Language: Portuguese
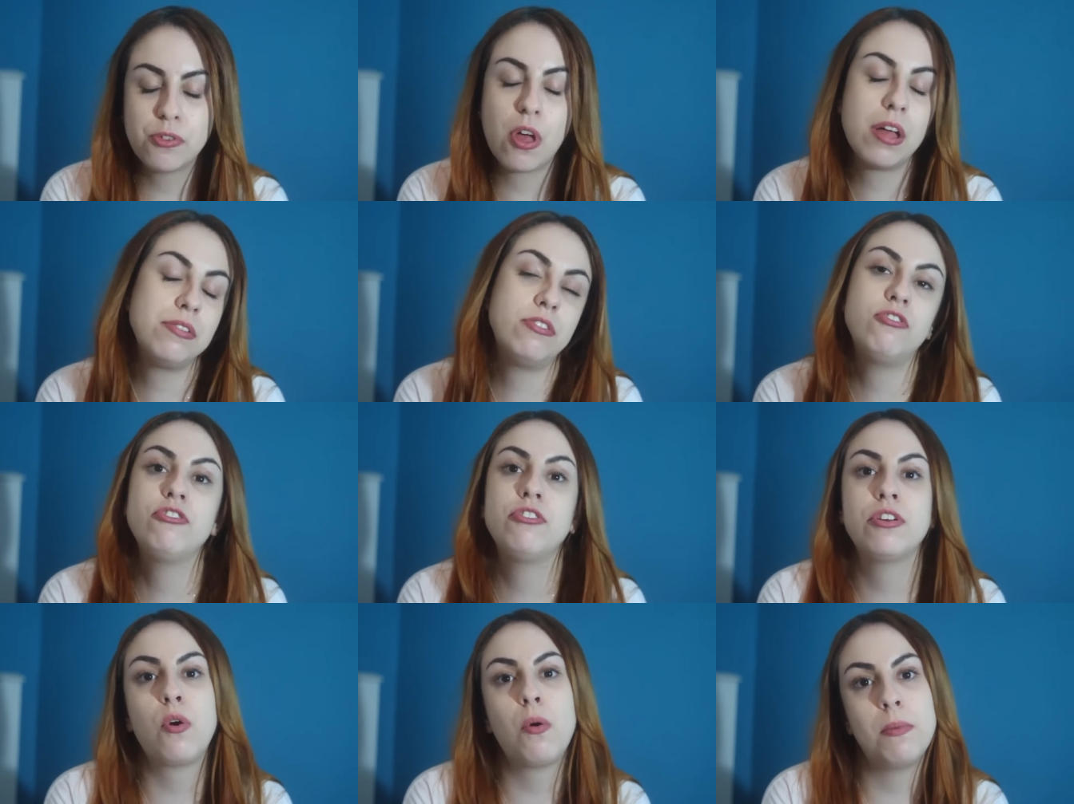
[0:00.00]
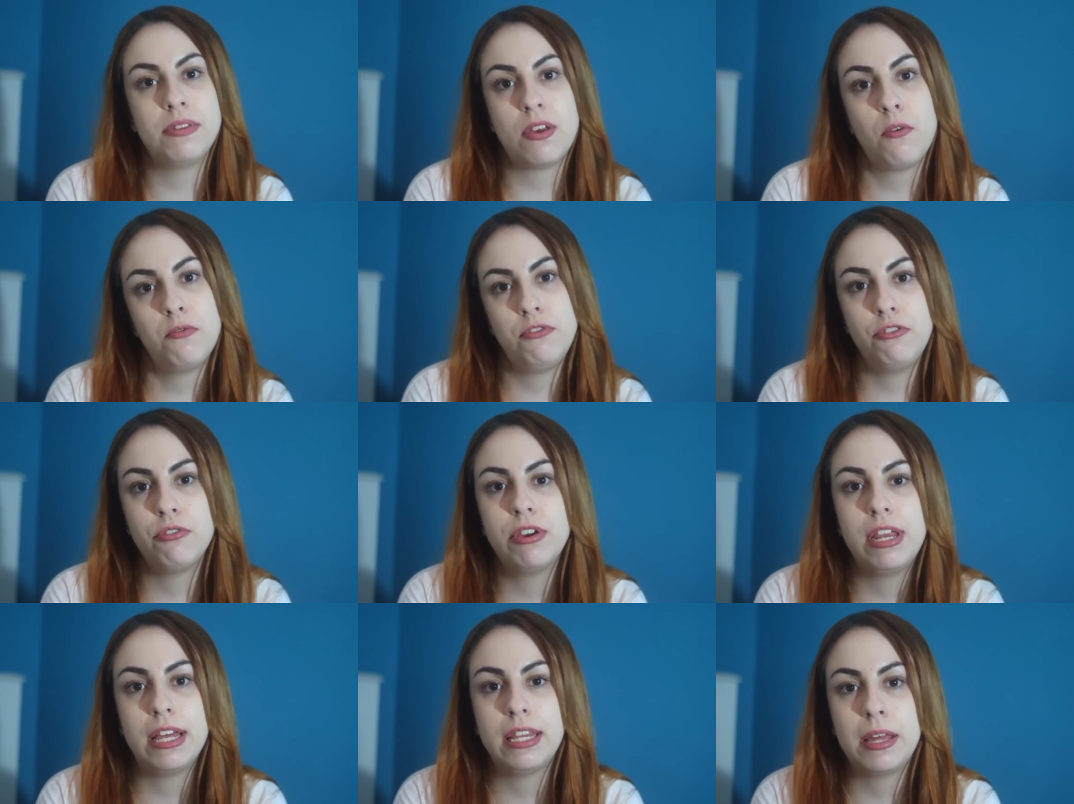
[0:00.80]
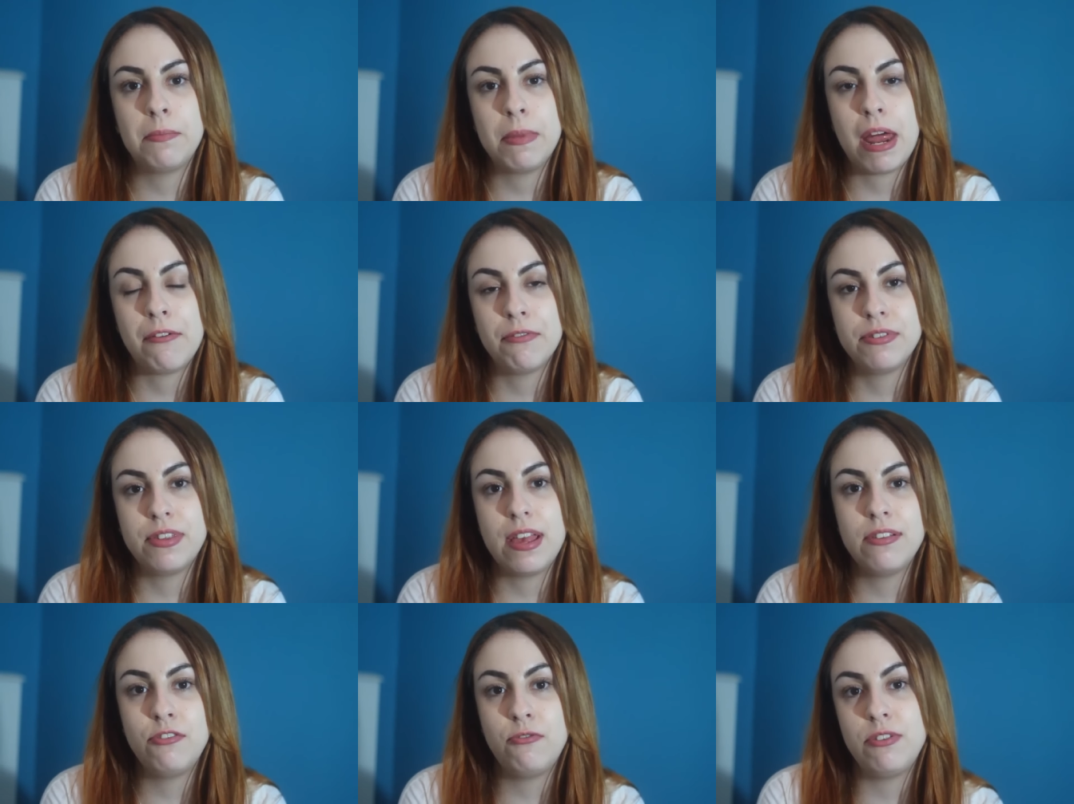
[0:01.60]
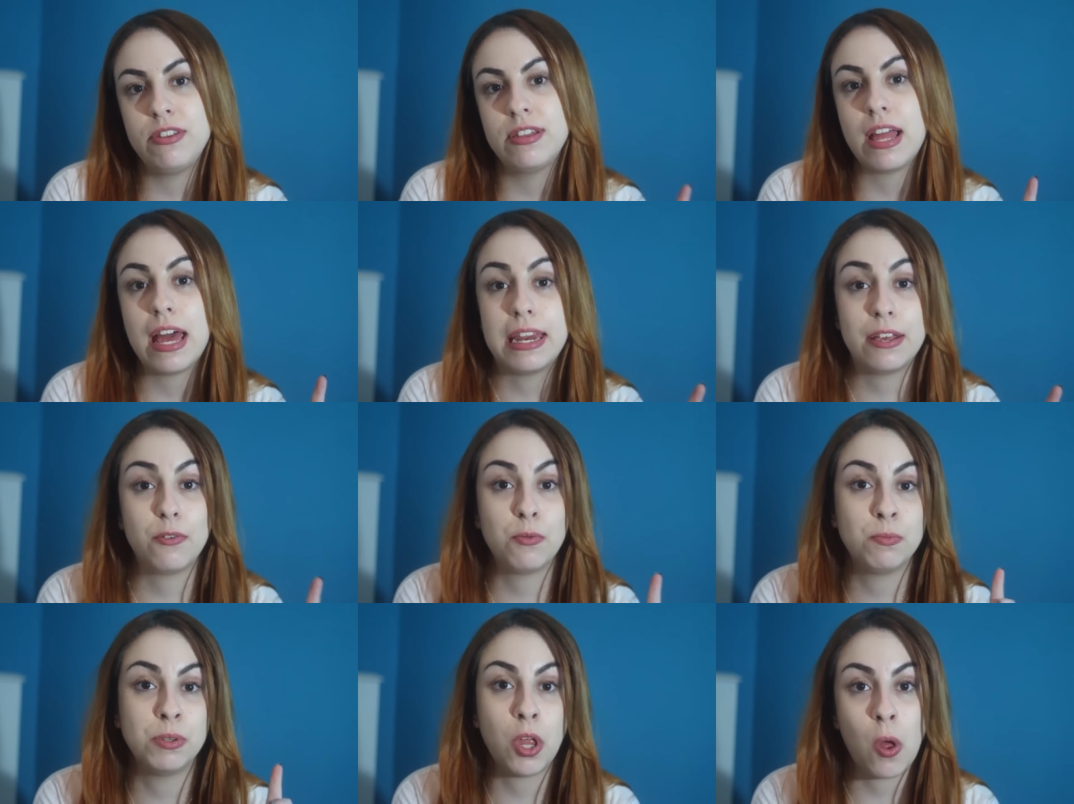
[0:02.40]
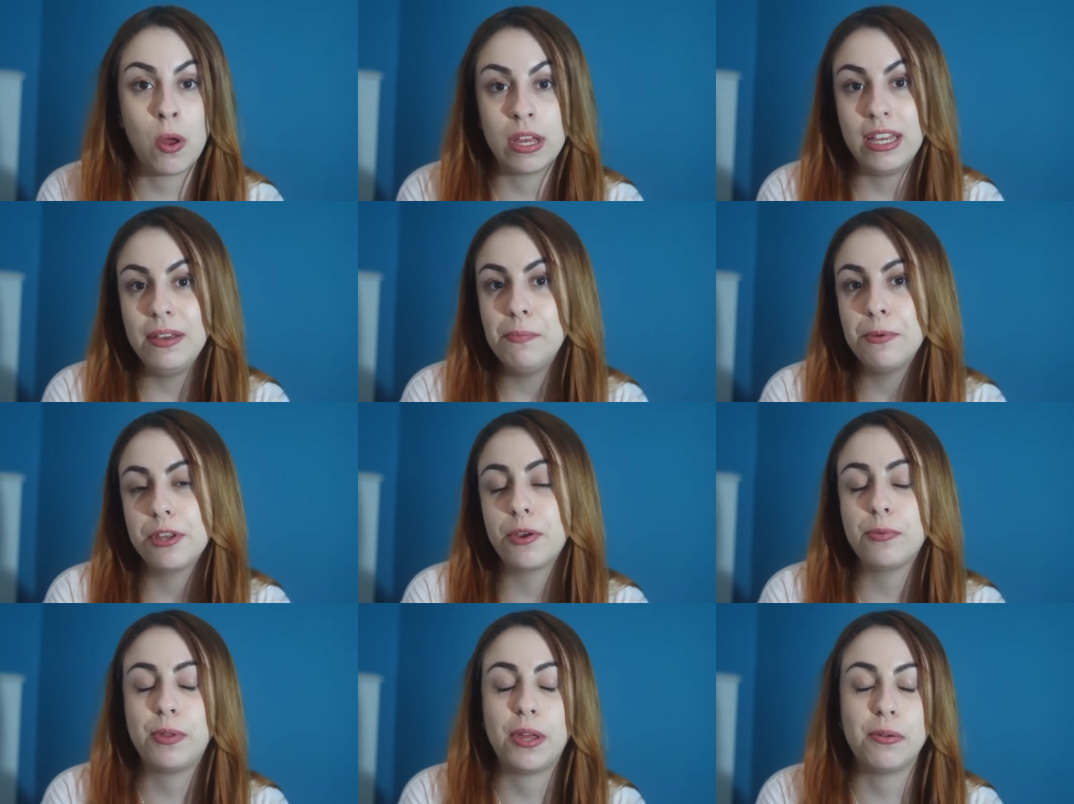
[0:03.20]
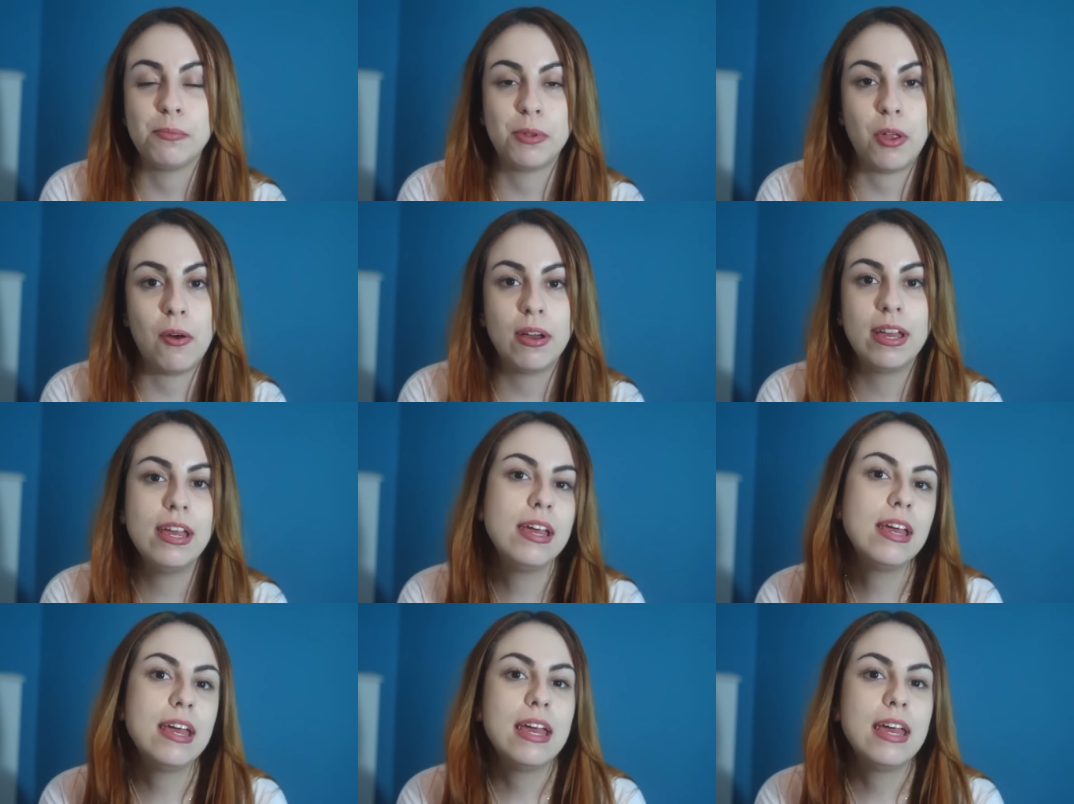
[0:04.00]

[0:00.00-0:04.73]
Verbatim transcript: Só antes de começar o vídeo eu queria lembrar vocês de visitarem o blog, porque eu tenho um blog,